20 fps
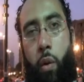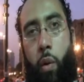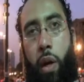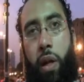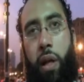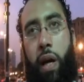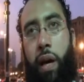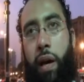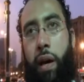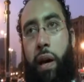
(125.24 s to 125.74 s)

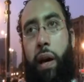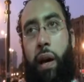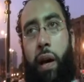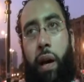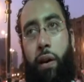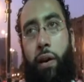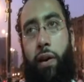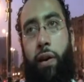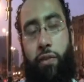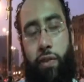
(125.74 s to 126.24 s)
والله
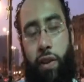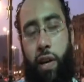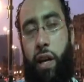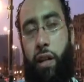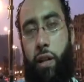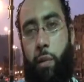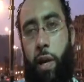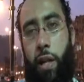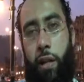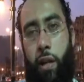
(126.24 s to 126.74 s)
آه، في
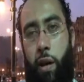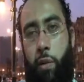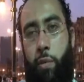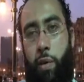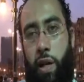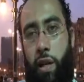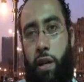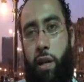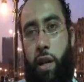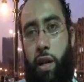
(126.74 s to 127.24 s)
احتمال ضخم
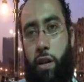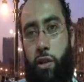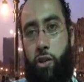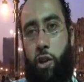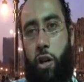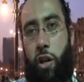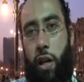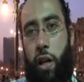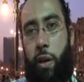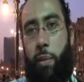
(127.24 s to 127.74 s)
جدا ان
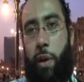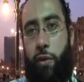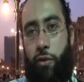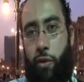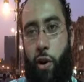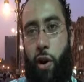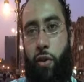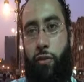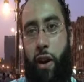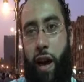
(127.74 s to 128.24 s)
شاء الله يبقى
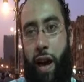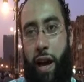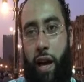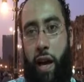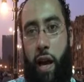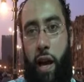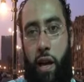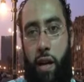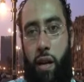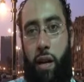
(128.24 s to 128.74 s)
في وقفه
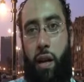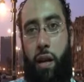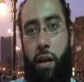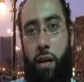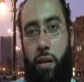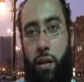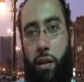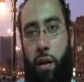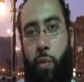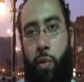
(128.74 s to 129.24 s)
حقيقيه
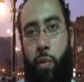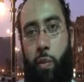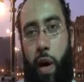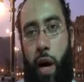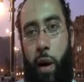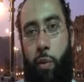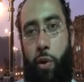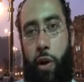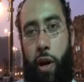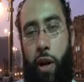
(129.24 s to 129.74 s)
للتضامن
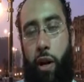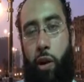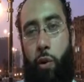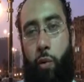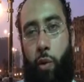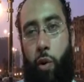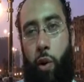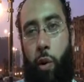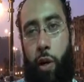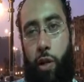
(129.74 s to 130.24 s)
مع ابو يحيى
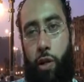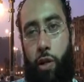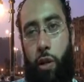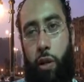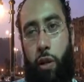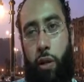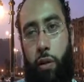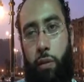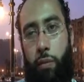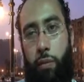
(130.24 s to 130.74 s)
يوم الجمعه ان شاء
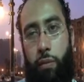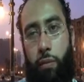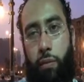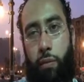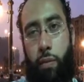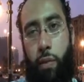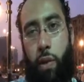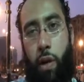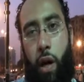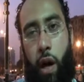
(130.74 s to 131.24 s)
الله
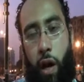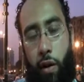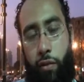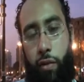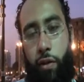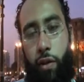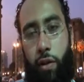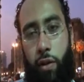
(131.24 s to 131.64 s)
شكرا شكرا عفوا